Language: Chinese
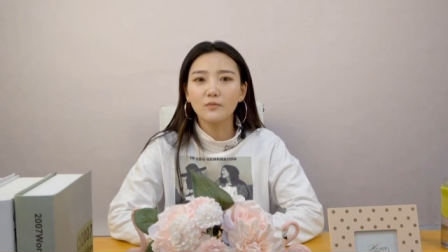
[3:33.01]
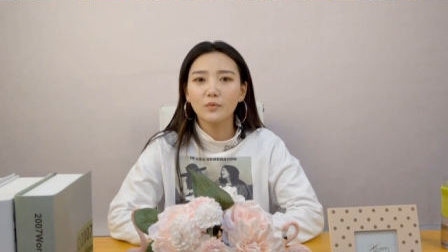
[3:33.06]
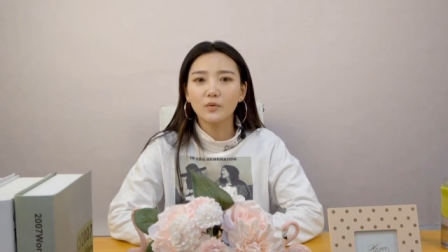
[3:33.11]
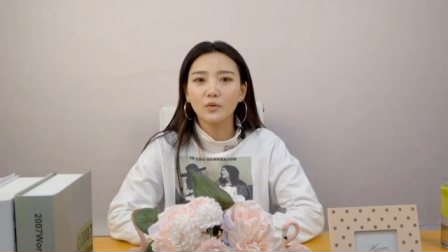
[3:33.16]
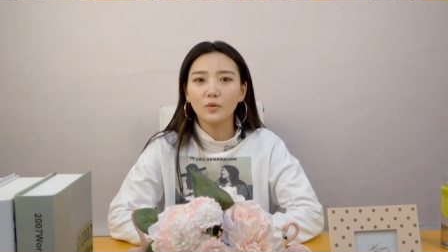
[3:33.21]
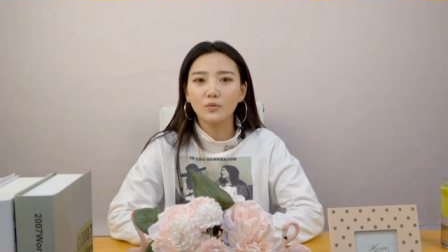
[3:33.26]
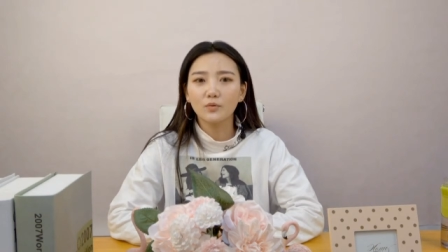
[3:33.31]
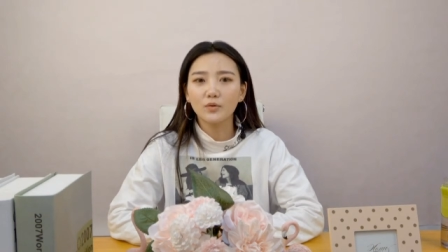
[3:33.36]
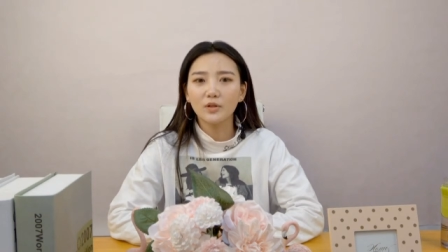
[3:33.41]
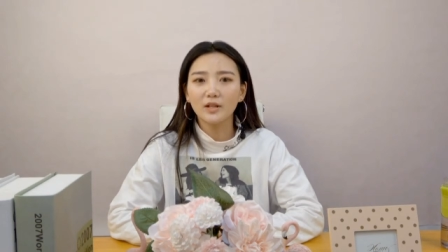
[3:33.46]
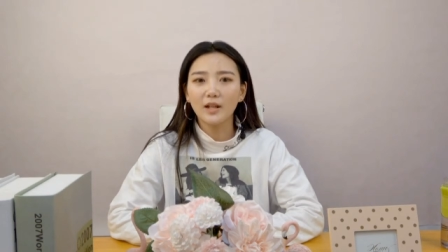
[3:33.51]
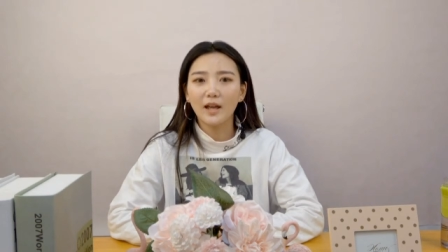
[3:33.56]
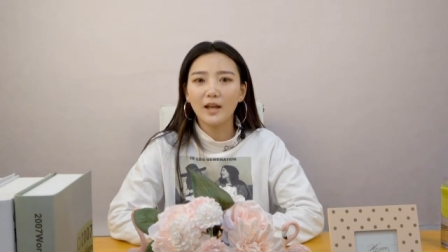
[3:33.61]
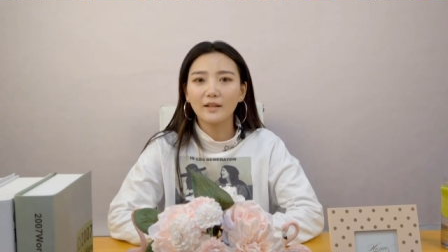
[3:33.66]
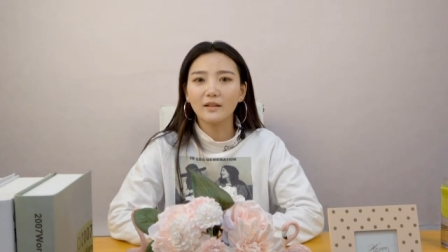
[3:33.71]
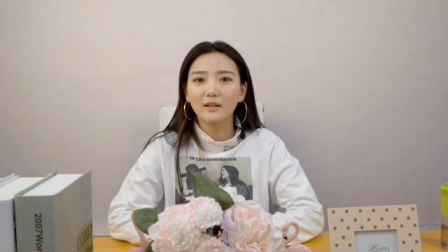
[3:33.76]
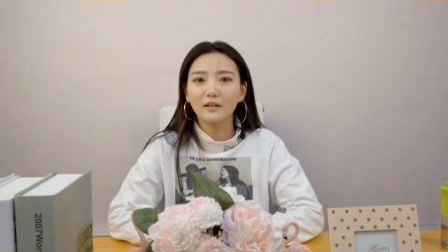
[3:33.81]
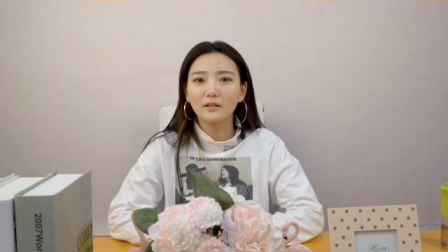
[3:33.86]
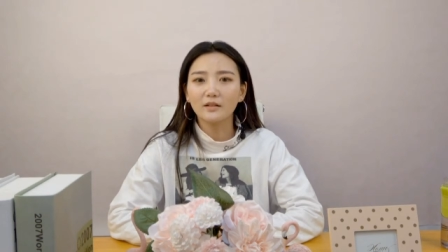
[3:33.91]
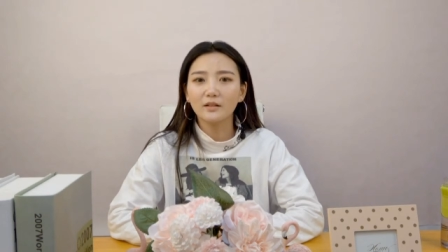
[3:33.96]
母农村
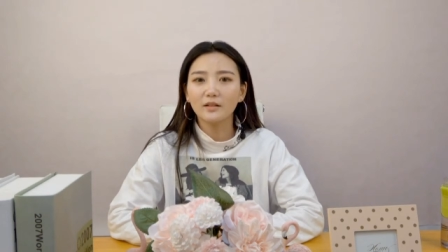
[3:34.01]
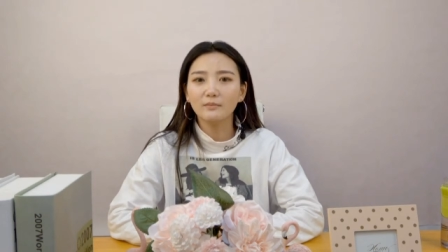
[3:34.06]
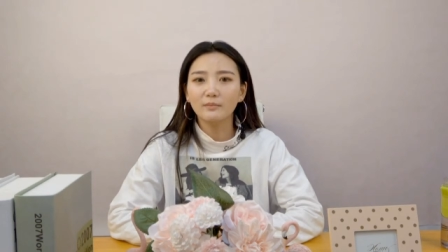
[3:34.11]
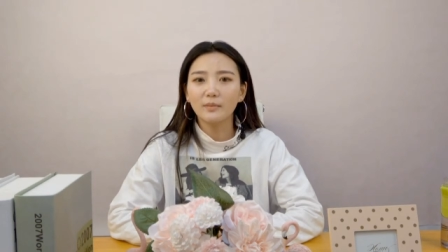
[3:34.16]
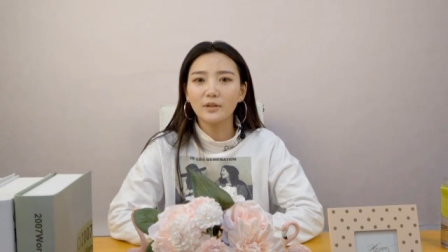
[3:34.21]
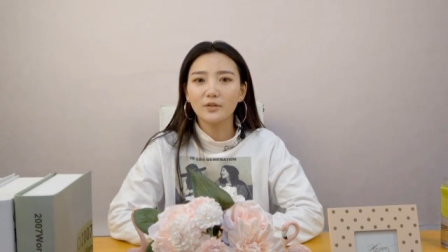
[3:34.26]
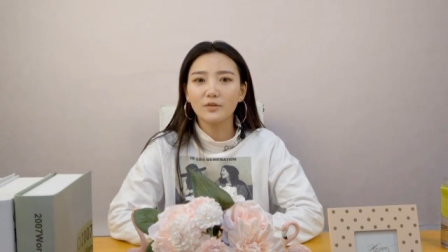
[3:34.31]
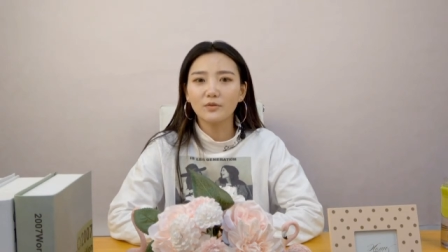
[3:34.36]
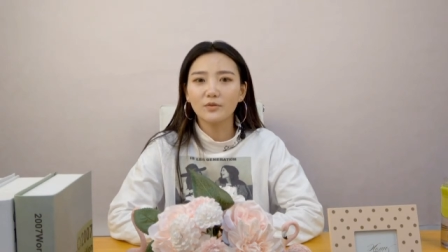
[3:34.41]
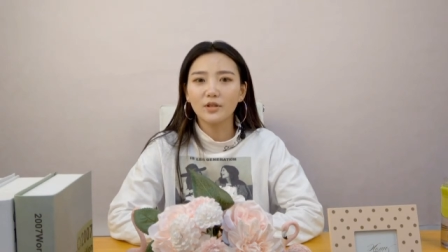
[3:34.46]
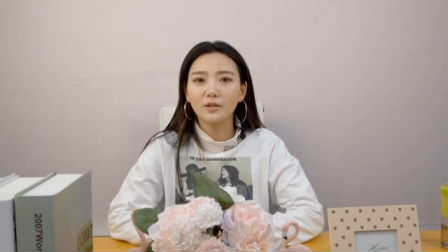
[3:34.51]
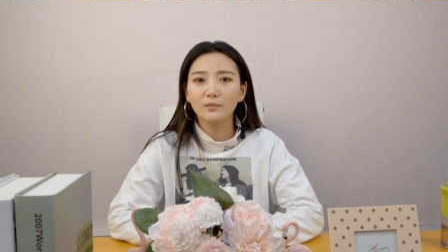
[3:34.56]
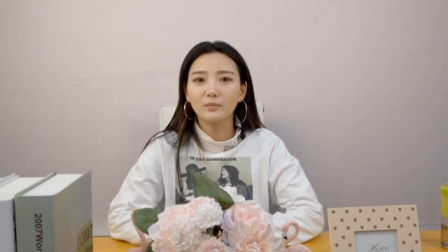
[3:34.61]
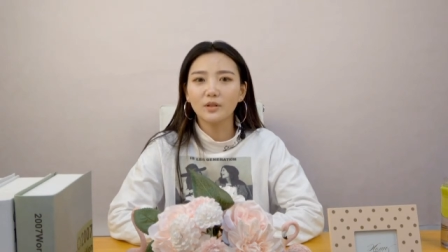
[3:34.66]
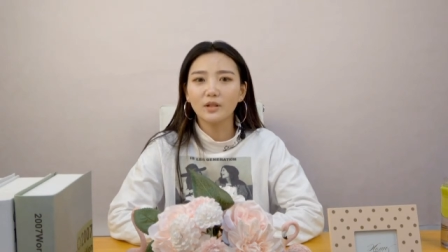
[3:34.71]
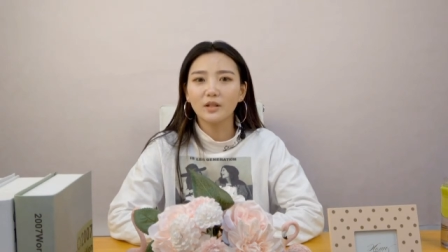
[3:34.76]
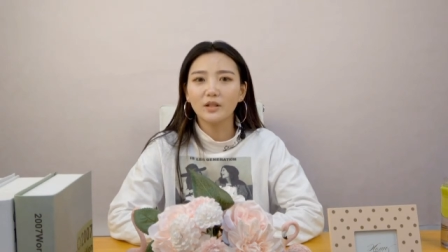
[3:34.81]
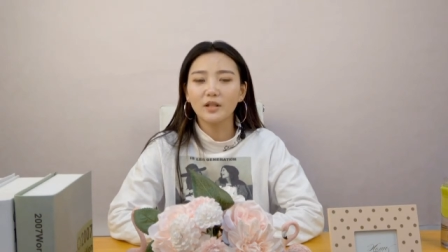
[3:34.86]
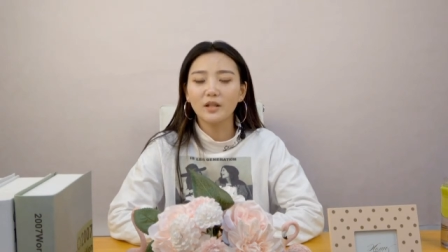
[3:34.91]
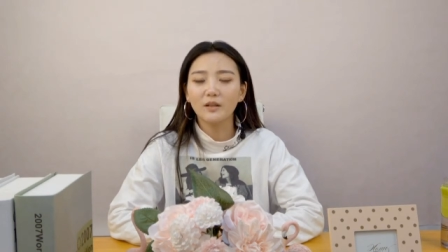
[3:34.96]
来的，根本就认
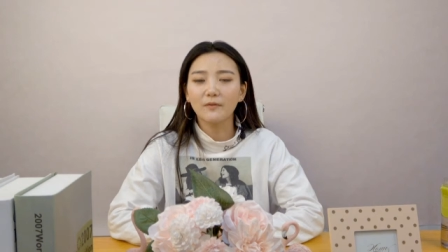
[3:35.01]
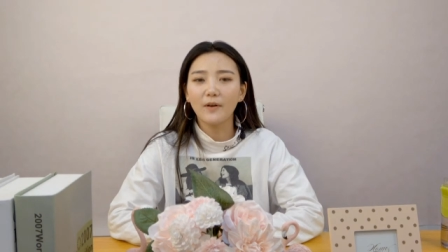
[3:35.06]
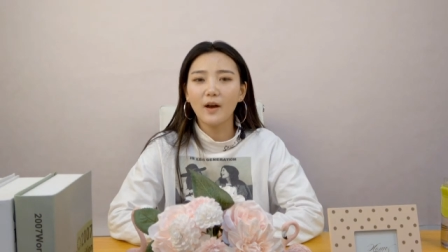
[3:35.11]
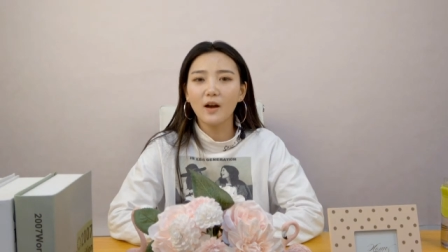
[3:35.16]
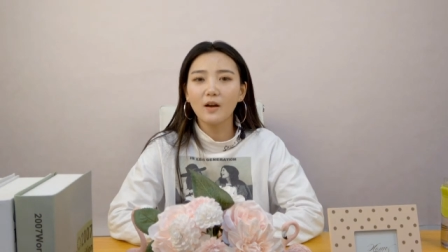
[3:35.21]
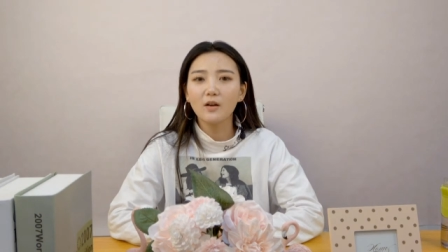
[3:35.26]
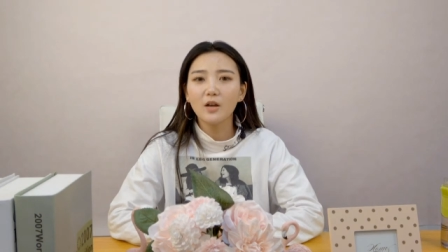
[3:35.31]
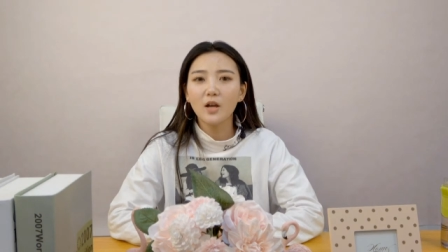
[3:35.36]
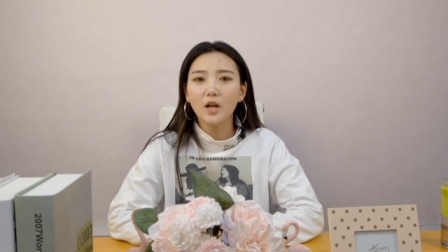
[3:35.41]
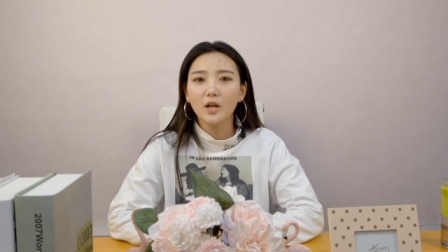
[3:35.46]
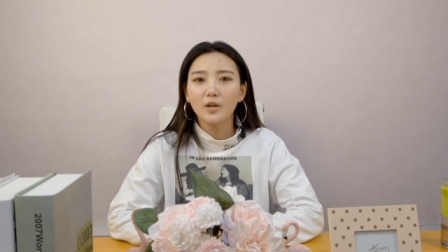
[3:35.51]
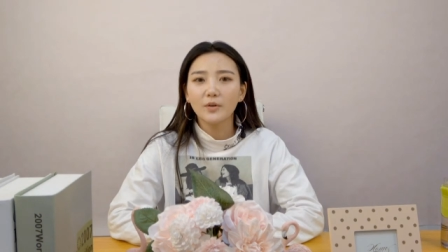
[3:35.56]
不得地方。